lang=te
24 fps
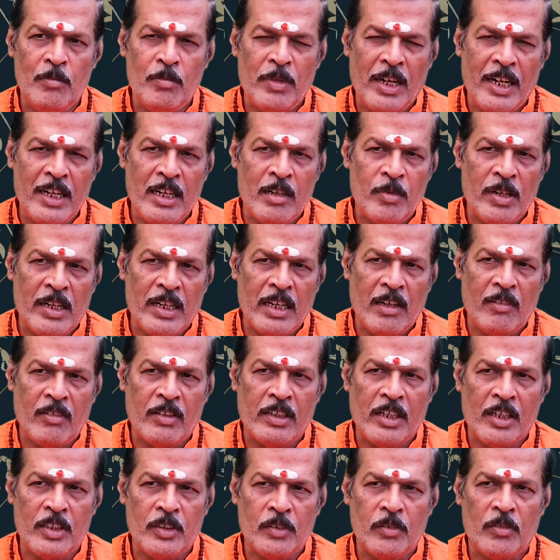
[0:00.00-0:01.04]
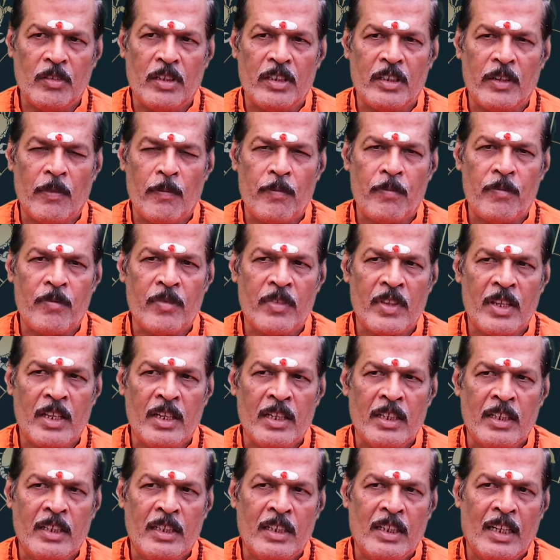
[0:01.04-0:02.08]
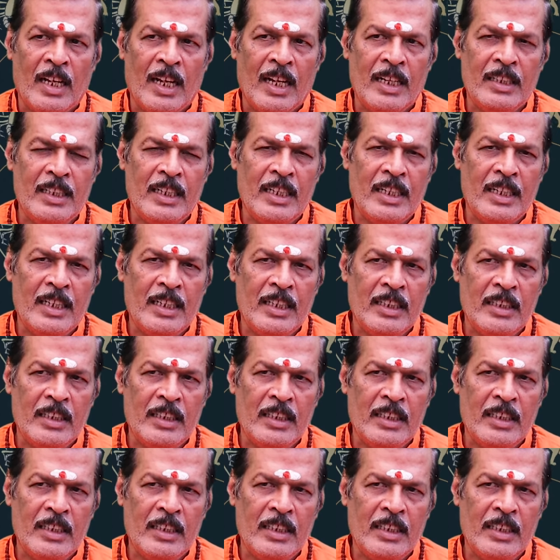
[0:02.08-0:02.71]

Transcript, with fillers: బయటపడే అవకాశం ఉన్నది అయితే